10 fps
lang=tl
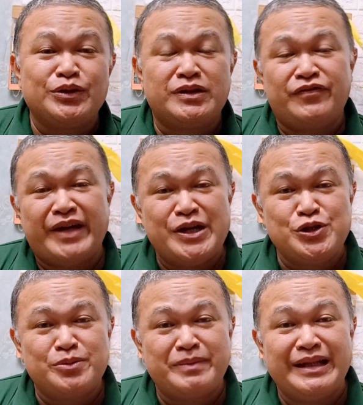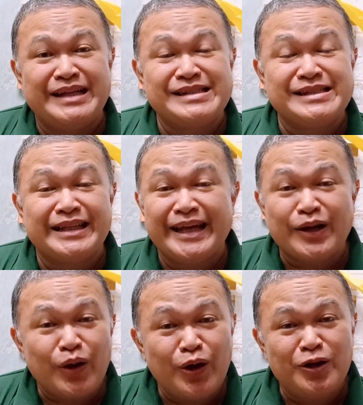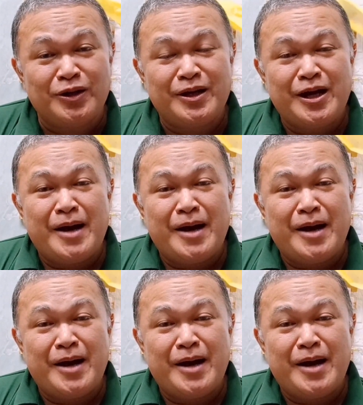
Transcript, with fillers: notification bell and select all